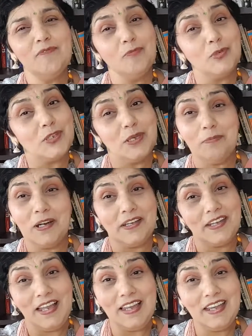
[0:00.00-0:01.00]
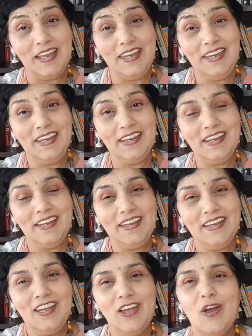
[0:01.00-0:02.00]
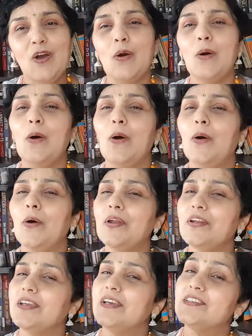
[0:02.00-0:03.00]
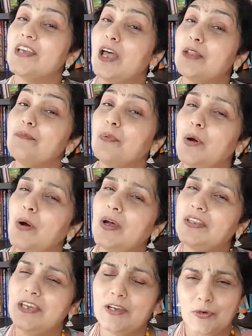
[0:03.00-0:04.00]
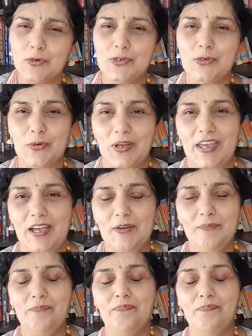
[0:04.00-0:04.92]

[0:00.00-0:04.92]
मुसीबत टल गई और किसान बहुत ही खुश हो गया